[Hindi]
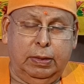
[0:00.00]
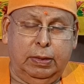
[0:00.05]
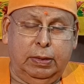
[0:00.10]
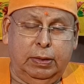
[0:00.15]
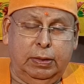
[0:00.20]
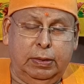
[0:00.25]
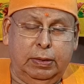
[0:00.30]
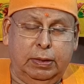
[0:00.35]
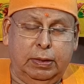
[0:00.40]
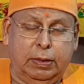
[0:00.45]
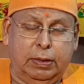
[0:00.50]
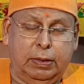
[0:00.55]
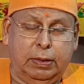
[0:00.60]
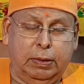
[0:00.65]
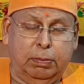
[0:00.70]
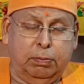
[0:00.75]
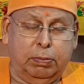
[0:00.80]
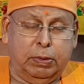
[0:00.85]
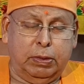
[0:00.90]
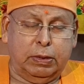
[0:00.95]
ये
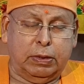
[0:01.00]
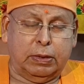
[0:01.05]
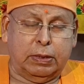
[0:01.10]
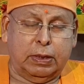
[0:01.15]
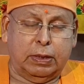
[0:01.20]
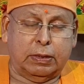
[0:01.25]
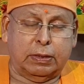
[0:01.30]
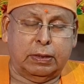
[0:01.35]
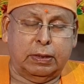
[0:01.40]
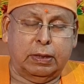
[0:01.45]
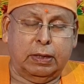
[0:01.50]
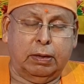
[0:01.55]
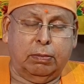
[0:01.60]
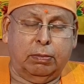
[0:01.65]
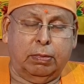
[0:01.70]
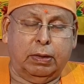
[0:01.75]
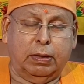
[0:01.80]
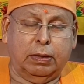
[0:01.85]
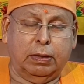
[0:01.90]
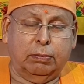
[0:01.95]
तीव्र इच्छा से
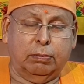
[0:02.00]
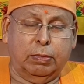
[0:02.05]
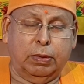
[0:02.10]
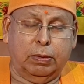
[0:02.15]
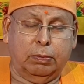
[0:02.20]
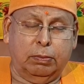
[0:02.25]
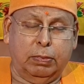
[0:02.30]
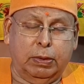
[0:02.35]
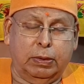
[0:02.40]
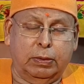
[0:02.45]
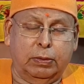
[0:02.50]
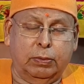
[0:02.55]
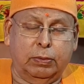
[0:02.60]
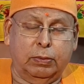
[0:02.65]
हमारे जो मन में जो